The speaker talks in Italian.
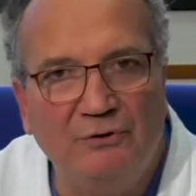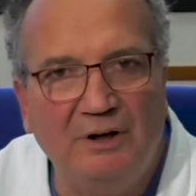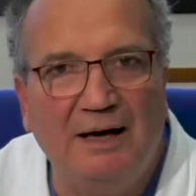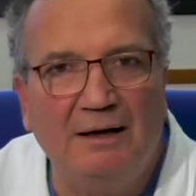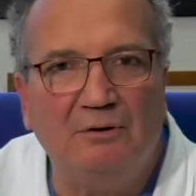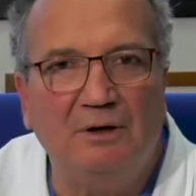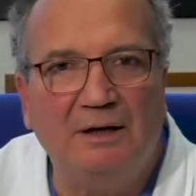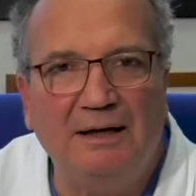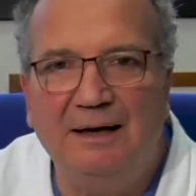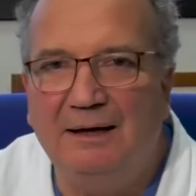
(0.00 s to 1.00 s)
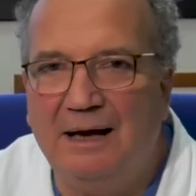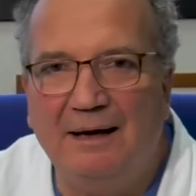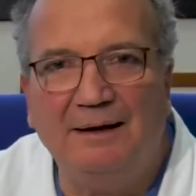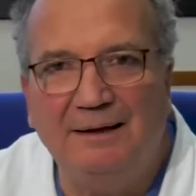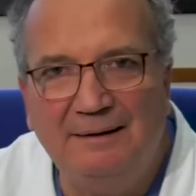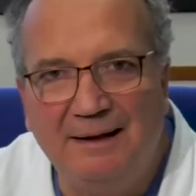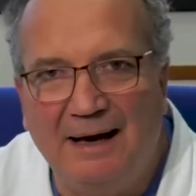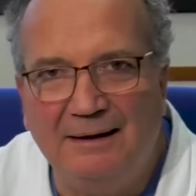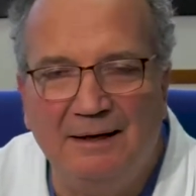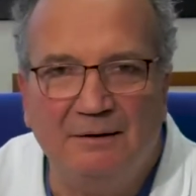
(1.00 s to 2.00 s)
si calcola che anche in
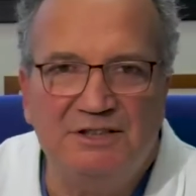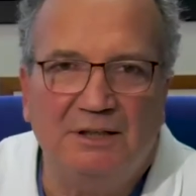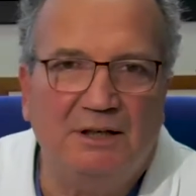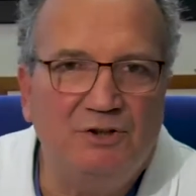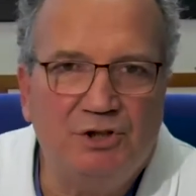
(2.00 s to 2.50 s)
Italia circa il